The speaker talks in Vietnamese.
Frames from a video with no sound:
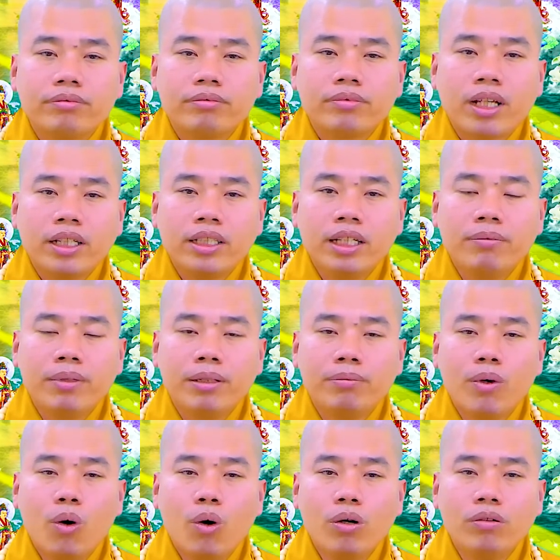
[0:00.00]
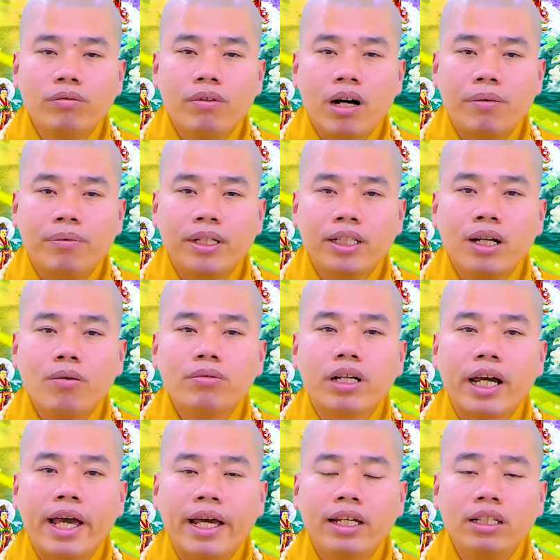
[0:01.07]
tại vì mình buồn và mình khóc
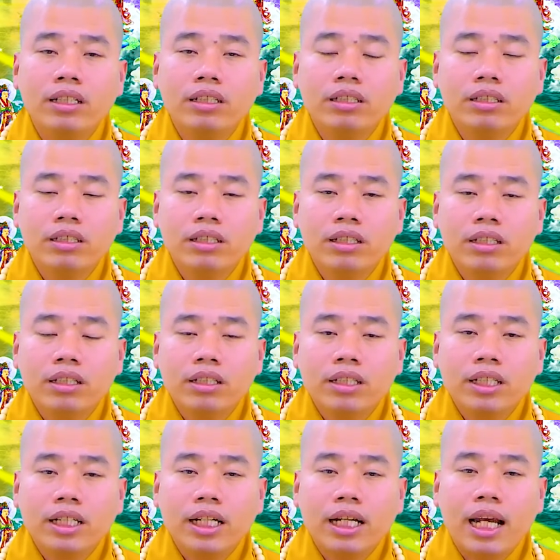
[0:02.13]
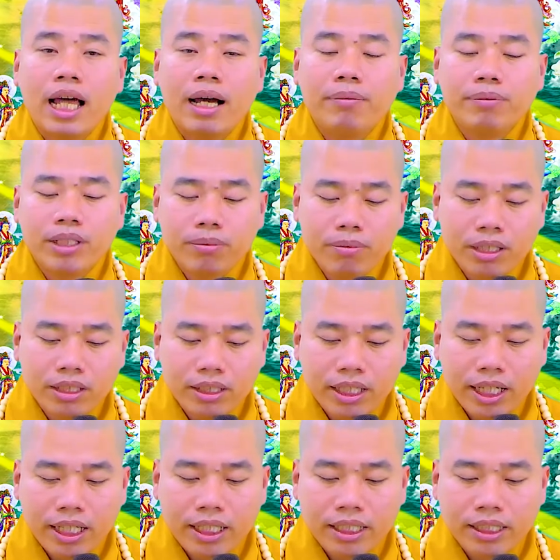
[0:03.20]
kể làm cho bệnh
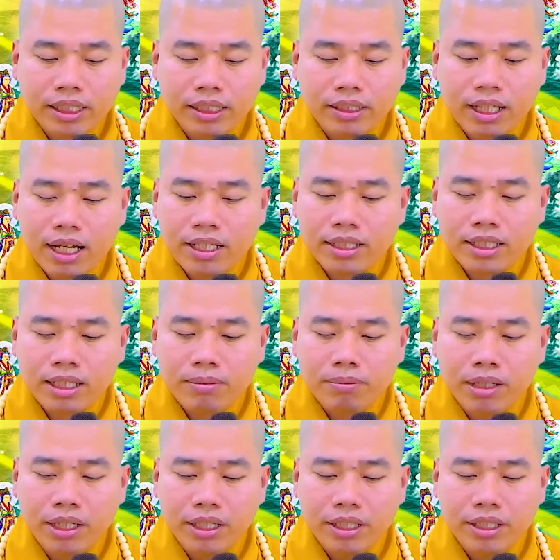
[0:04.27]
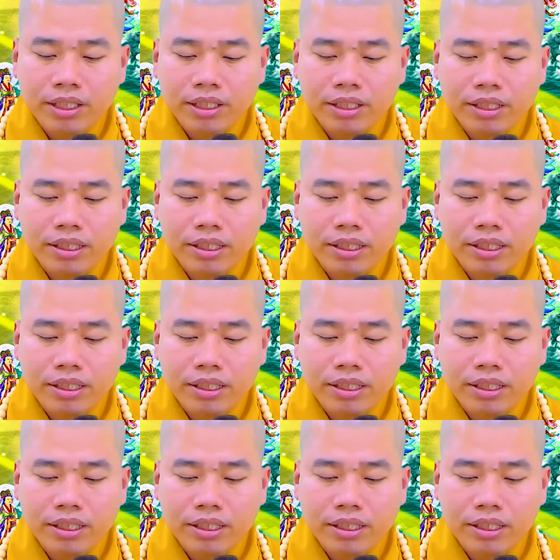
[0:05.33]
nhân người ta sẽ bị